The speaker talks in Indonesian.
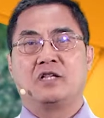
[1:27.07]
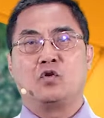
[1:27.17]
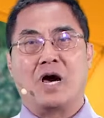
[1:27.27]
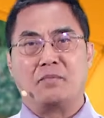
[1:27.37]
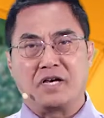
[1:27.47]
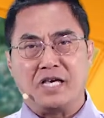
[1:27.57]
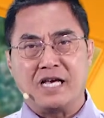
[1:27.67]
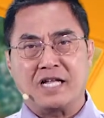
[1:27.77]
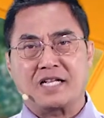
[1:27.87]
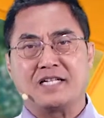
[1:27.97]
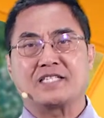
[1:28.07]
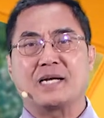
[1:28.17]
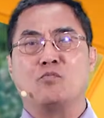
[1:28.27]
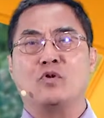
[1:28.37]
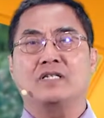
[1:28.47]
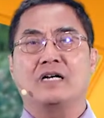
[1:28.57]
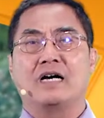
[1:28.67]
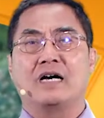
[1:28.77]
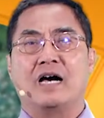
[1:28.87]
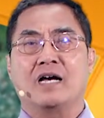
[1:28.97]
Tuhan mengingatkan Samuel
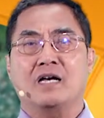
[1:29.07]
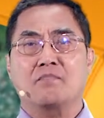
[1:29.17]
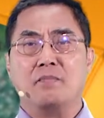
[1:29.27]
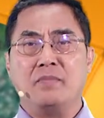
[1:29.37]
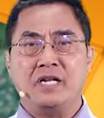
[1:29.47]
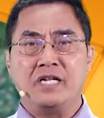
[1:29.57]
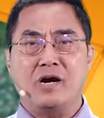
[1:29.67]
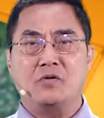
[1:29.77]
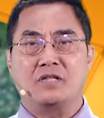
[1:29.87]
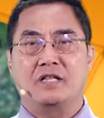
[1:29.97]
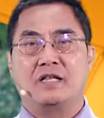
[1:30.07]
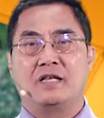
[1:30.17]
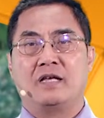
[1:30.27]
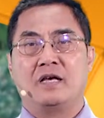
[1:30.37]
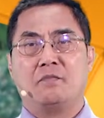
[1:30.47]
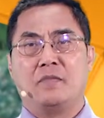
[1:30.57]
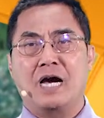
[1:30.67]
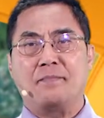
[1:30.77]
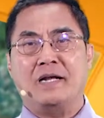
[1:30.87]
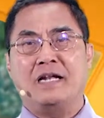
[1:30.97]
agar memilih Daud.
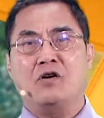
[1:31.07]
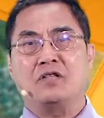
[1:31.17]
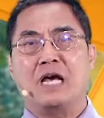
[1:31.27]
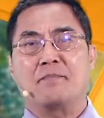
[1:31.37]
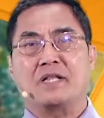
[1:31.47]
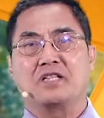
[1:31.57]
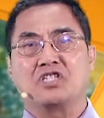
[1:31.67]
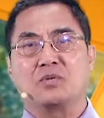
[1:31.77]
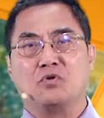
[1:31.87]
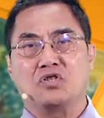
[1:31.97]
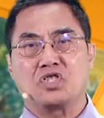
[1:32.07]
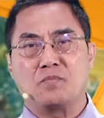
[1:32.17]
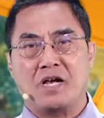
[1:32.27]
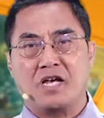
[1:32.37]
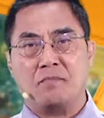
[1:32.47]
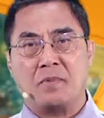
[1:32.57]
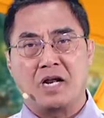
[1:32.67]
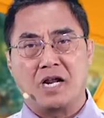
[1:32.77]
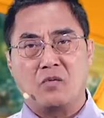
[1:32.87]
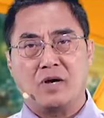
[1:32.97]
Mengapa Daud dapat disebut sebagai
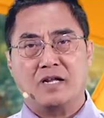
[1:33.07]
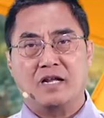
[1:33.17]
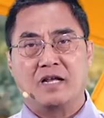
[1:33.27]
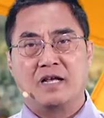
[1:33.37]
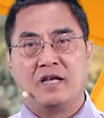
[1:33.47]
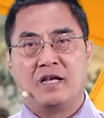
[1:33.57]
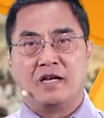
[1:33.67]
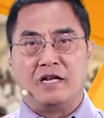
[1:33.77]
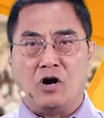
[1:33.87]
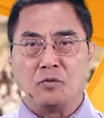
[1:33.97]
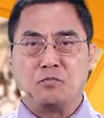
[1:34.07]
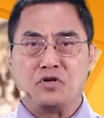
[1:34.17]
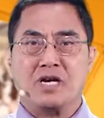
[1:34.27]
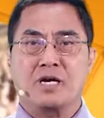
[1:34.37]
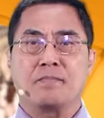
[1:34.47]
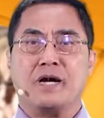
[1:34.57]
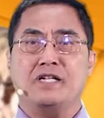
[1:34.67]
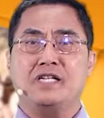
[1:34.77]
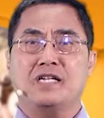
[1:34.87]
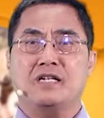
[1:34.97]
pahlawan? Daud punya
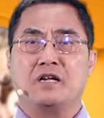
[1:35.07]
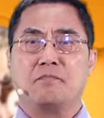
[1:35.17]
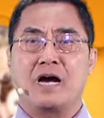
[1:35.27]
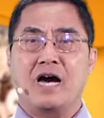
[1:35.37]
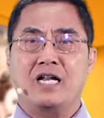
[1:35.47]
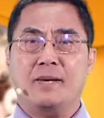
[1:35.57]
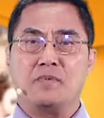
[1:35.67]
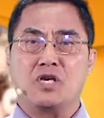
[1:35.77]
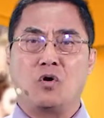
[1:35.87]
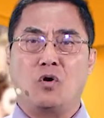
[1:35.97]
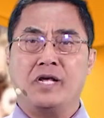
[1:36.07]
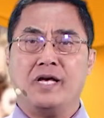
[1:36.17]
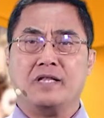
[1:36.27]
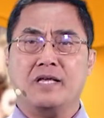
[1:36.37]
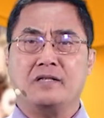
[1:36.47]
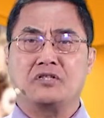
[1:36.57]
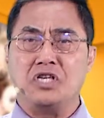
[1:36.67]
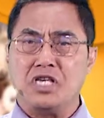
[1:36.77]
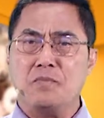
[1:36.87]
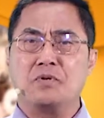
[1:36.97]
keberanian menghadapi Goliat yang
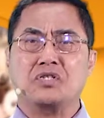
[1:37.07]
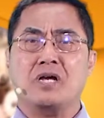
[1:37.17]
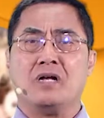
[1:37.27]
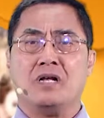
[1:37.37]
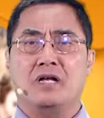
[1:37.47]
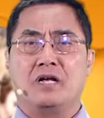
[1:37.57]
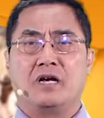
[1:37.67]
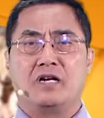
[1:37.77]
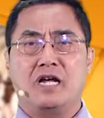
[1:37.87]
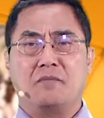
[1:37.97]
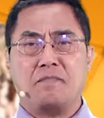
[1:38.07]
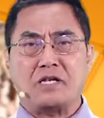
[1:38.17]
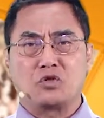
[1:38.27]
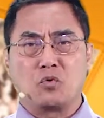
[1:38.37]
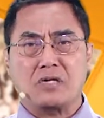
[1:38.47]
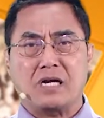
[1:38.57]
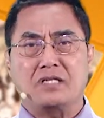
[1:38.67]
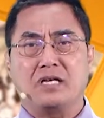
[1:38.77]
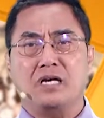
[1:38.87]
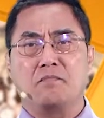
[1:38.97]
tinggi besar dan
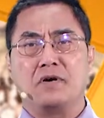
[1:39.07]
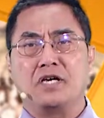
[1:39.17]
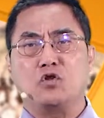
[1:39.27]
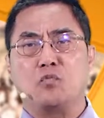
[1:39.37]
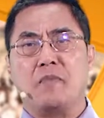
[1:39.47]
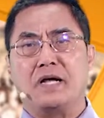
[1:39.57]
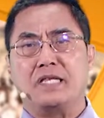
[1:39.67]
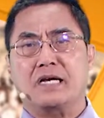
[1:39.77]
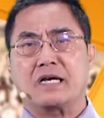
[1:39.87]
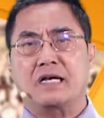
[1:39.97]
pasukannya yang begitu banyak.